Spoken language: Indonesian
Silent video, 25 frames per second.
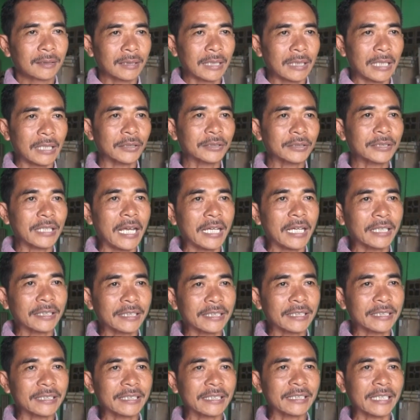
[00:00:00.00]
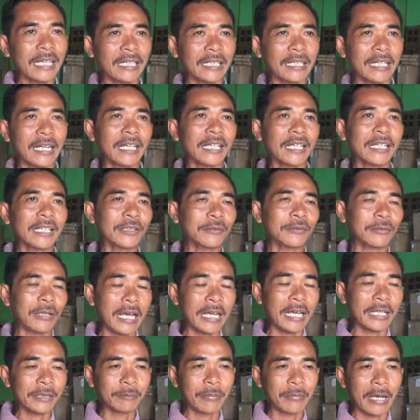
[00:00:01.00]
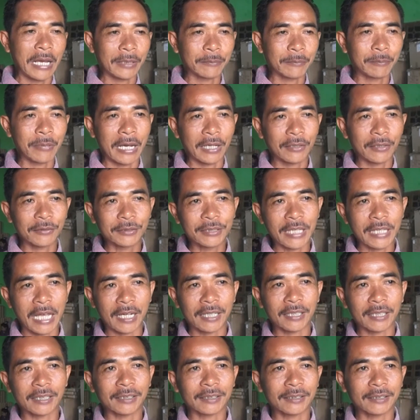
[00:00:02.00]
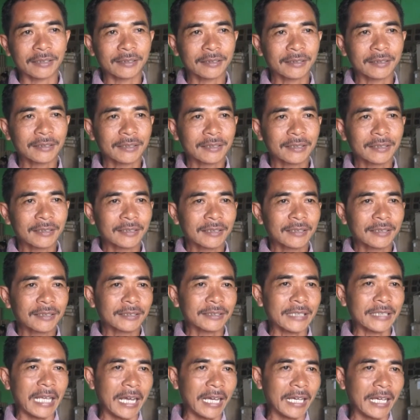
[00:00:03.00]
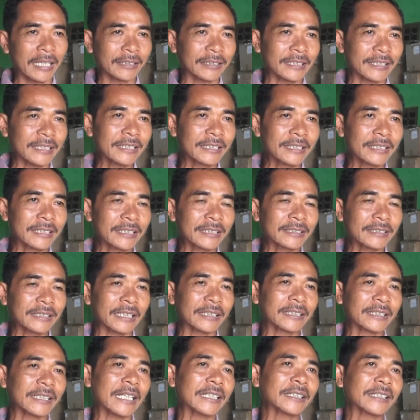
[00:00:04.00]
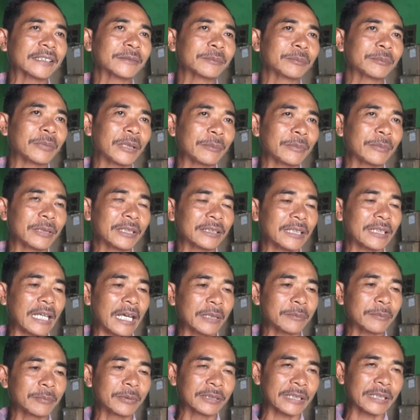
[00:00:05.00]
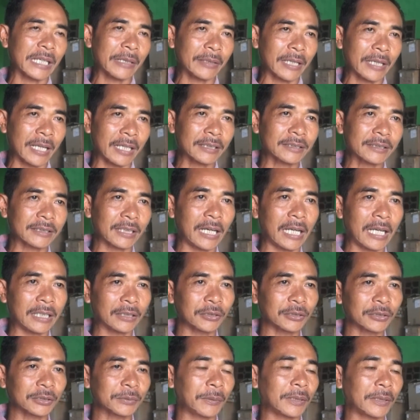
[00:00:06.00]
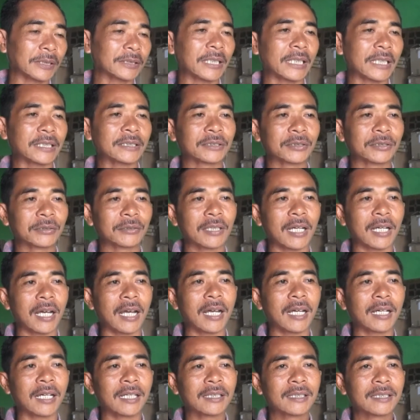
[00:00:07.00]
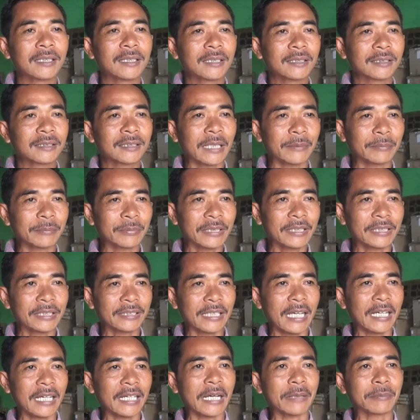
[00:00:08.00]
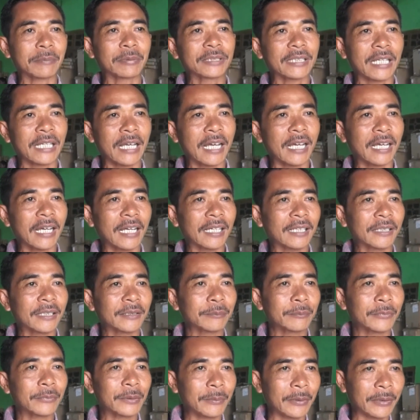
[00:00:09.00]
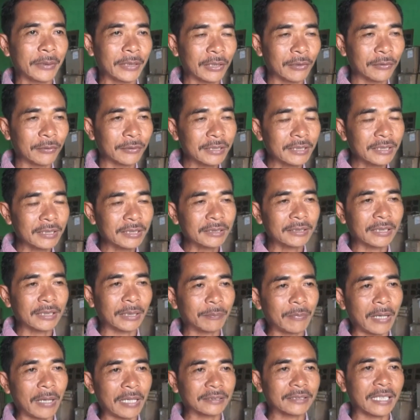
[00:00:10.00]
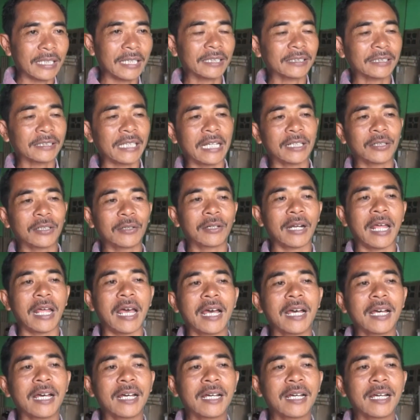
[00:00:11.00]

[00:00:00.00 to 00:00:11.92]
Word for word: kalau saat ini karena kekurangan bahan baku yang sangat tinggi jadi yang permintaan bisa naik 100% tapi kita nggak bisa memenuhi terpaksa kita nolak